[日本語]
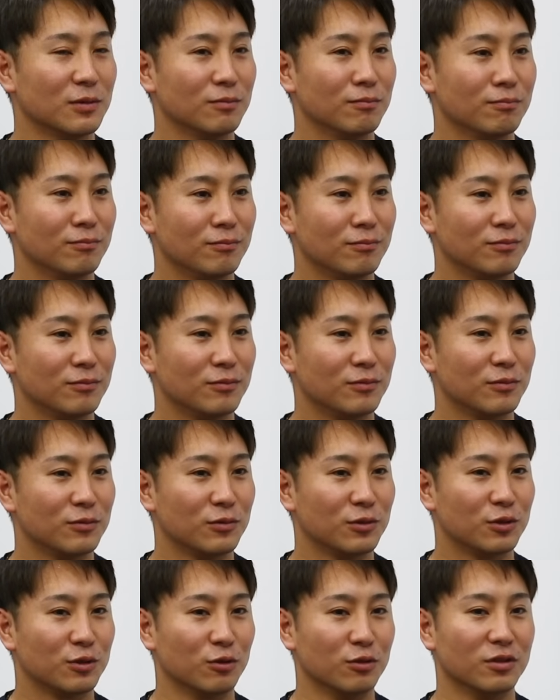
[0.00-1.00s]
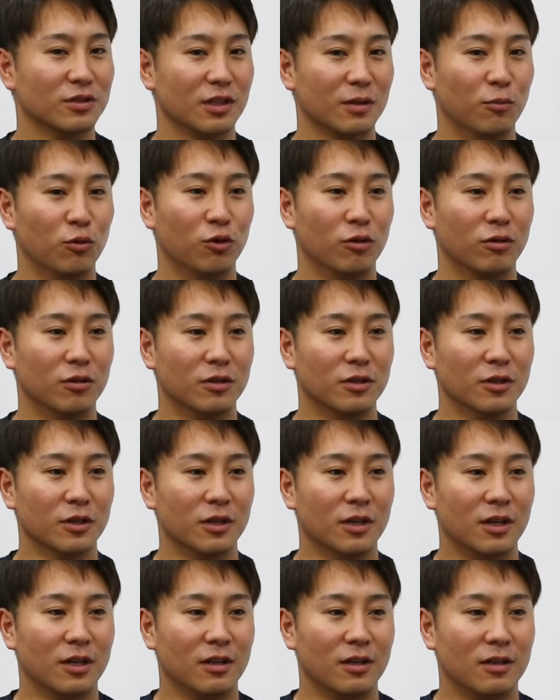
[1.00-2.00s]
うんそうですねもう、
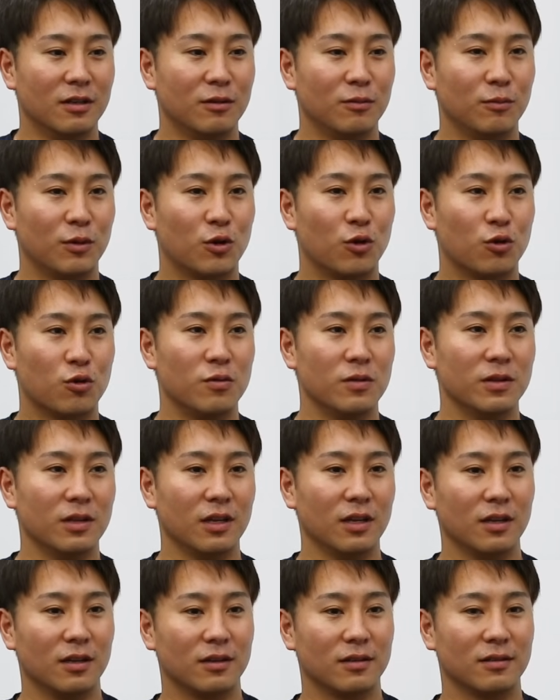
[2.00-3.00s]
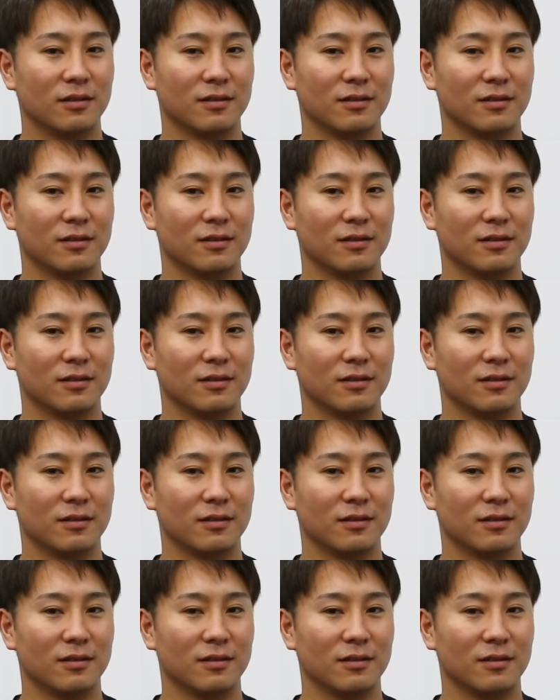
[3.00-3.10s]
まあ、ここまで